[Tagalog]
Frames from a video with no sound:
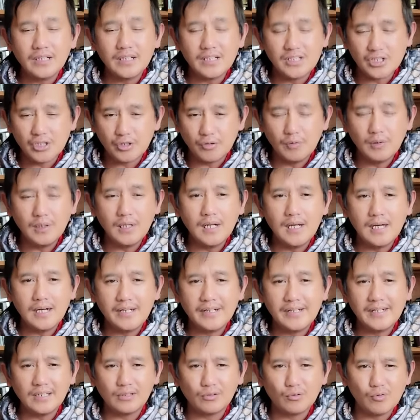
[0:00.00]
nag-eskwila
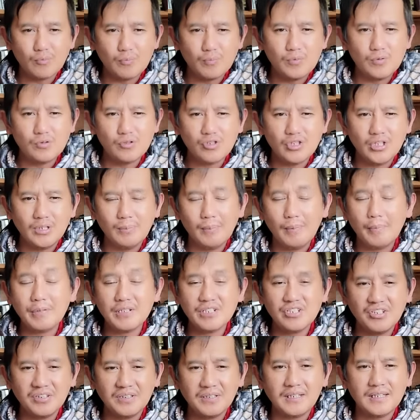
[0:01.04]
kan nagturpos ti
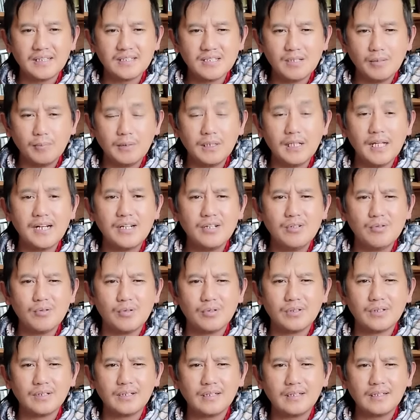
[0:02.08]
bubasit nga seminaryo,